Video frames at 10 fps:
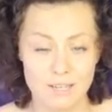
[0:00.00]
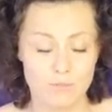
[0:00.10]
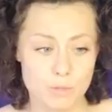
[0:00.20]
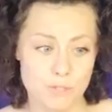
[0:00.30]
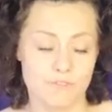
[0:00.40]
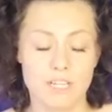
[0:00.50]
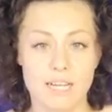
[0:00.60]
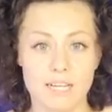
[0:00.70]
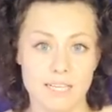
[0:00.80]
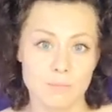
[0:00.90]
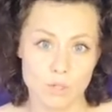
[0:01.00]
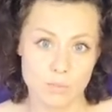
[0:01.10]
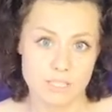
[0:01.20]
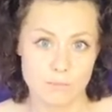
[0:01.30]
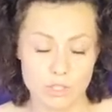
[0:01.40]
В общем, вы каким-то
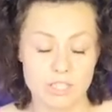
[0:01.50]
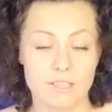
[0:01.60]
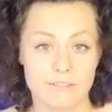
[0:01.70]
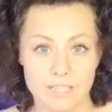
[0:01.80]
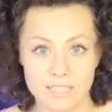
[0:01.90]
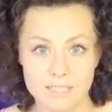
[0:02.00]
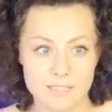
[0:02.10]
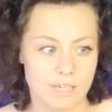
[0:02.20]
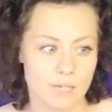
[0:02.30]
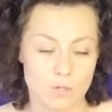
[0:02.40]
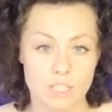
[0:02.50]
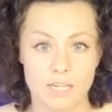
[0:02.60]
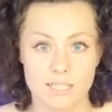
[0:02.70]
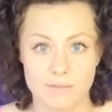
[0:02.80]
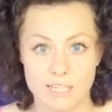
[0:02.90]
образом можете навредить своей
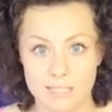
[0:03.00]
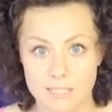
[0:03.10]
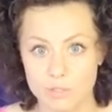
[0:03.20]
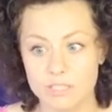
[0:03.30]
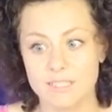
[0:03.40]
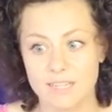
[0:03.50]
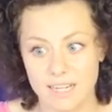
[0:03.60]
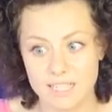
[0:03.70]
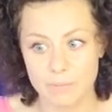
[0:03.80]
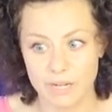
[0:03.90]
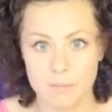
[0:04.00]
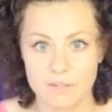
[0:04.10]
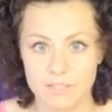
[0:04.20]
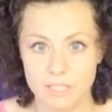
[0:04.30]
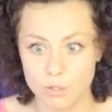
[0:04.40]
кошке или собаке, если будете стрелять
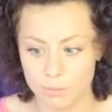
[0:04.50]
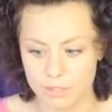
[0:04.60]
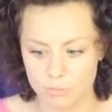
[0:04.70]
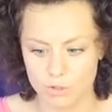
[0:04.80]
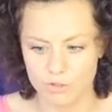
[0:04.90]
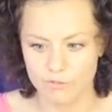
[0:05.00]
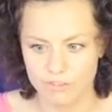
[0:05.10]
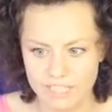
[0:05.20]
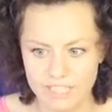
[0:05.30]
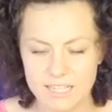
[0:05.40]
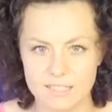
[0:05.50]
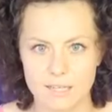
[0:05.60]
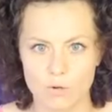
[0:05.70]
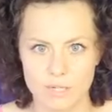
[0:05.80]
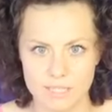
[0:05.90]
прямо в нее, потому что она вылетает с
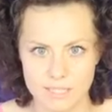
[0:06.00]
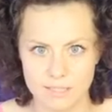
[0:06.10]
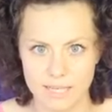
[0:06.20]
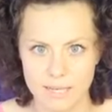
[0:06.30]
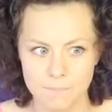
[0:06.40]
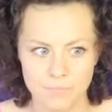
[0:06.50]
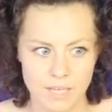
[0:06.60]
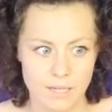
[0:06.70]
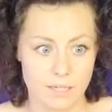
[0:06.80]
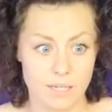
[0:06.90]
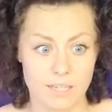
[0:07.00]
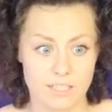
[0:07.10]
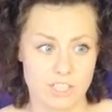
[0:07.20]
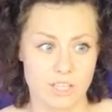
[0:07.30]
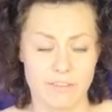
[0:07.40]
такой силой
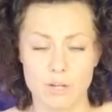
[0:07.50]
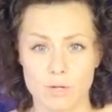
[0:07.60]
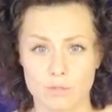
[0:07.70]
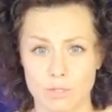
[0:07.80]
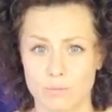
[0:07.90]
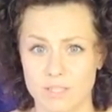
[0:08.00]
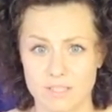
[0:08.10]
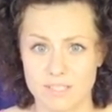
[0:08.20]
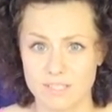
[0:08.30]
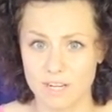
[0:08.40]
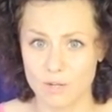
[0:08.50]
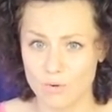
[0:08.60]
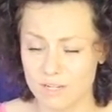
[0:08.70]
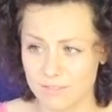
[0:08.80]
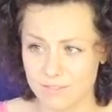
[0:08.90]
или человеку, который будет идти
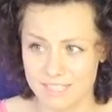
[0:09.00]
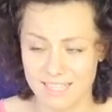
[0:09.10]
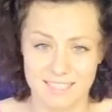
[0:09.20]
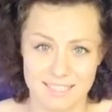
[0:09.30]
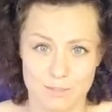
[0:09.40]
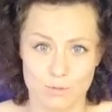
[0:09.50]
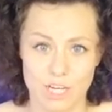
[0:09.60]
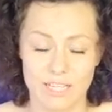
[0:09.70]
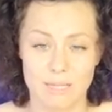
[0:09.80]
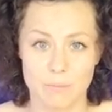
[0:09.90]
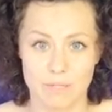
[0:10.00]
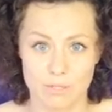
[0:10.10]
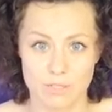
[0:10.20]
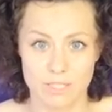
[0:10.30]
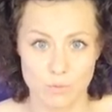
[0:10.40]
вокруг, и вы выстрелите случайно и
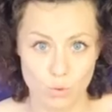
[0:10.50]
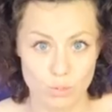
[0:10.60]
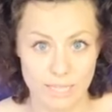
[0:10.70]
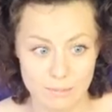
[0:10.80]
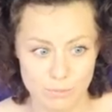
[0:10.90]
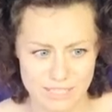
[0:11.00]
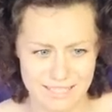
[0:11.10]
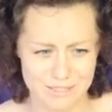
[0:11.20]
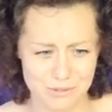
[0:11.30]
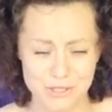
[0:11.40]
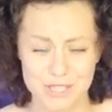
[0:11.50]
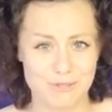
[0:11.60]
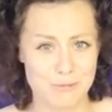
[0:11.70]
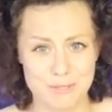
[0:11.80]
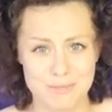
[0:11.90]
попадете ему куда-нибудь, это тоже.
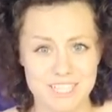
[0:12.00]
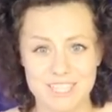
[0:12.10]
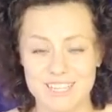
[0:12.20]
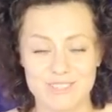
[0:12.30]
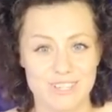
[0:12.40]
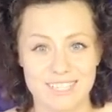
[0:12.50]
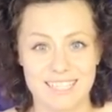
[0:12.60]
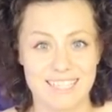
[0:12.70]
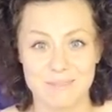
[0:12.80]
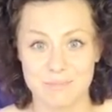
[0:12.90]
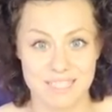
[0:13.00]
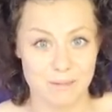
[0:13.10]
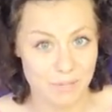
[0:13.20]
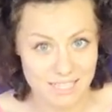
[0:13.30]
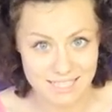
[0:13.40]
В общем, я считаю, что это
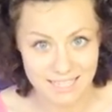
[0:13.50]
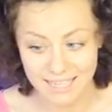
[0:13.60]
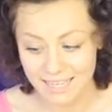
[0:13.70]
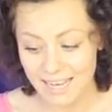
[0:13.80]
небезопасно.